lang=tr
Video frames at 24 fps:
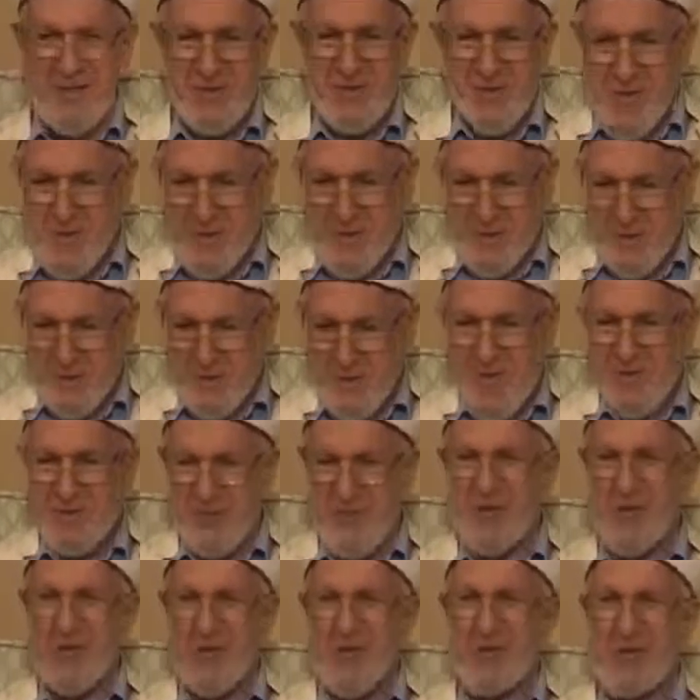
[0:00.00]

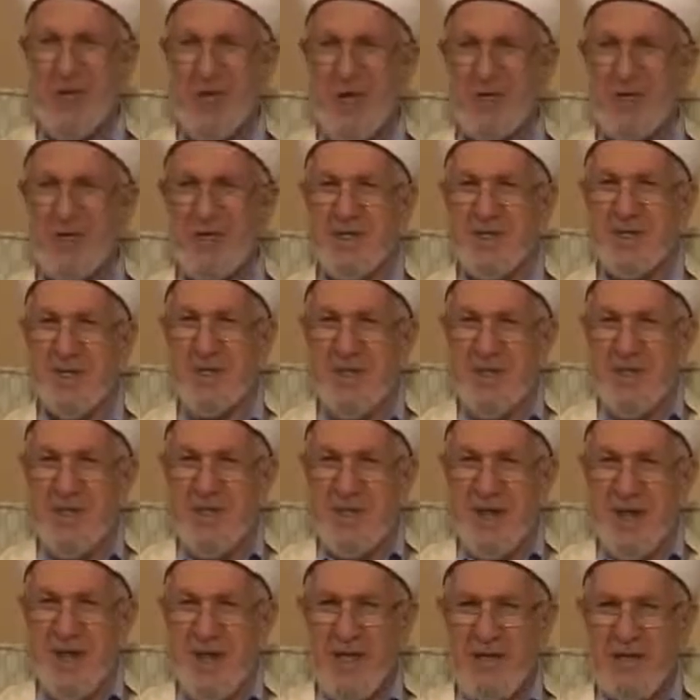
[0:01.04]
Laboratuvar bulduğu şeydir.
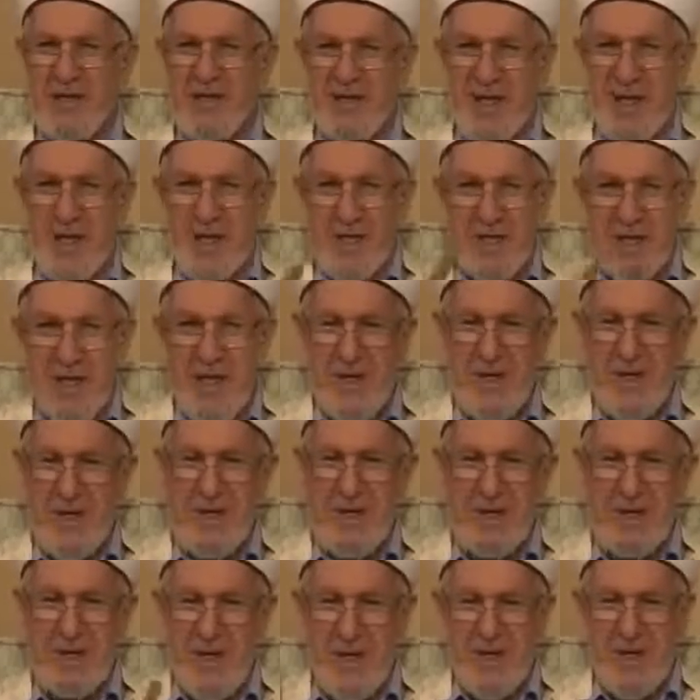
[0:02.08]
Esrar,
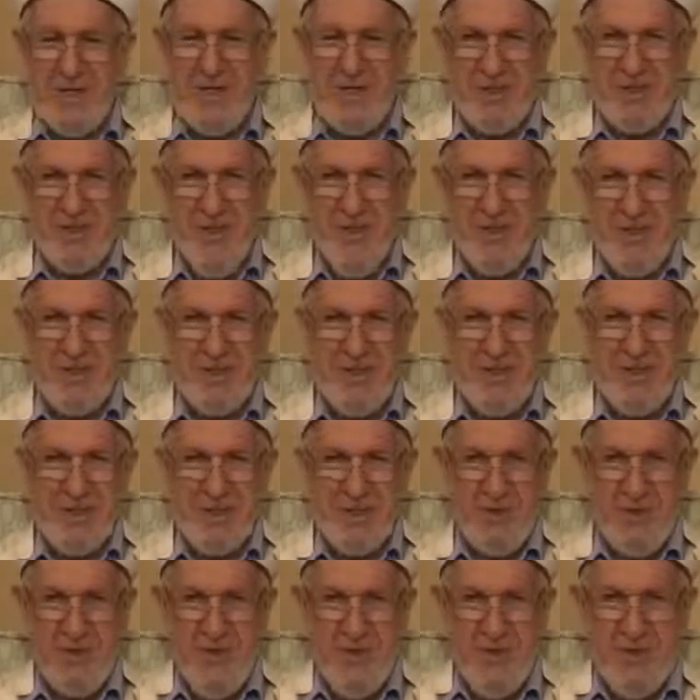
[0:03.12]
ero nasıl zehirse
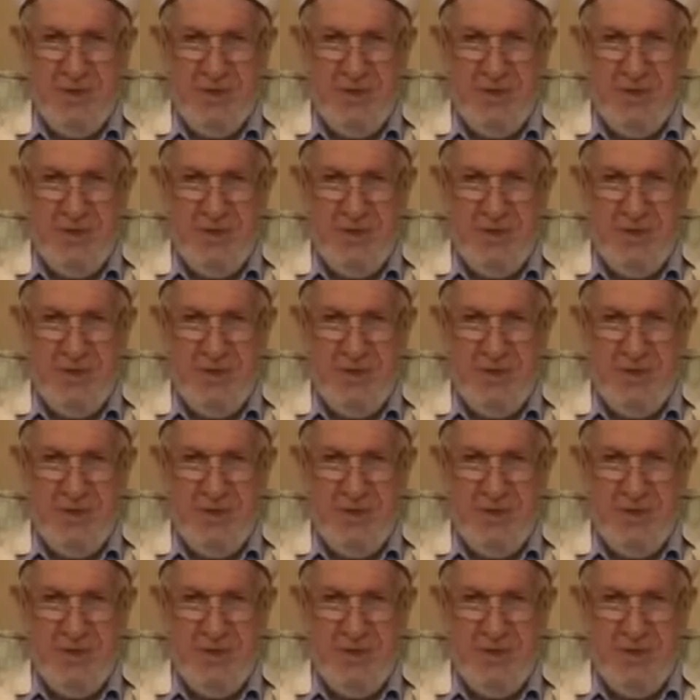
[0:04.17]
diyorlar.